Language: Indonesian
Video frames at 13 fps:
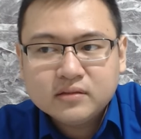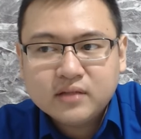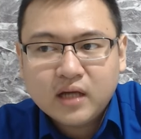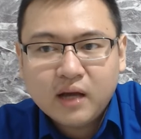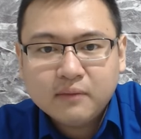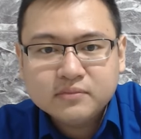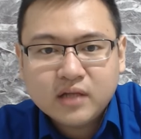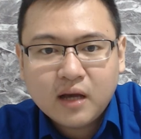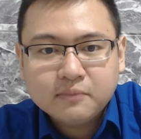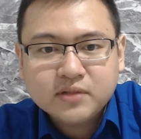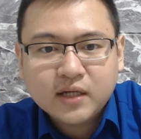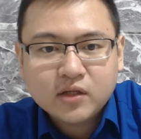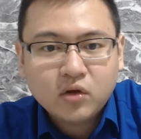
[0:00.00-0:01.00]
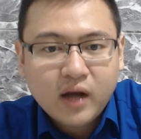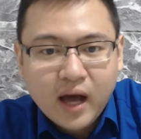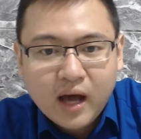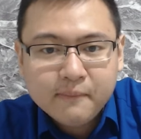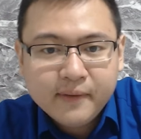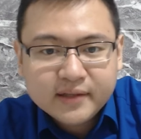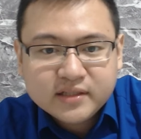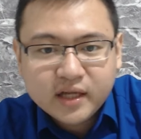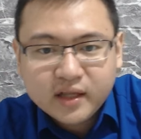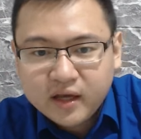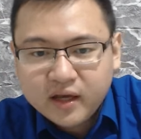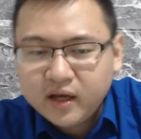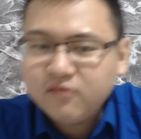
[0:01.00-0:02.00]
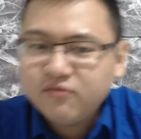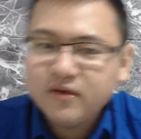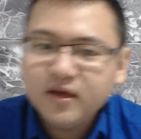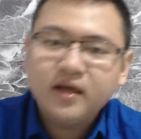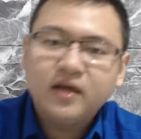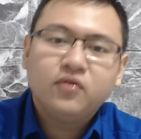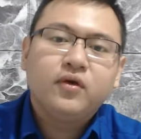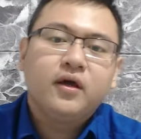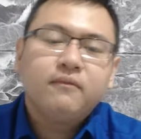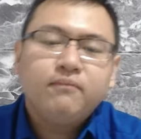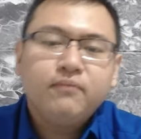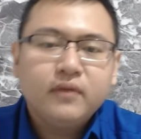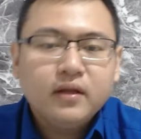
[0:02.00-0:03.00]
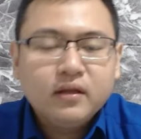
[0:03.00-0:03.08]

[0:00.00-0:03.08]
saham-saham sektor A, B, C, D, E, F, G gitu ya.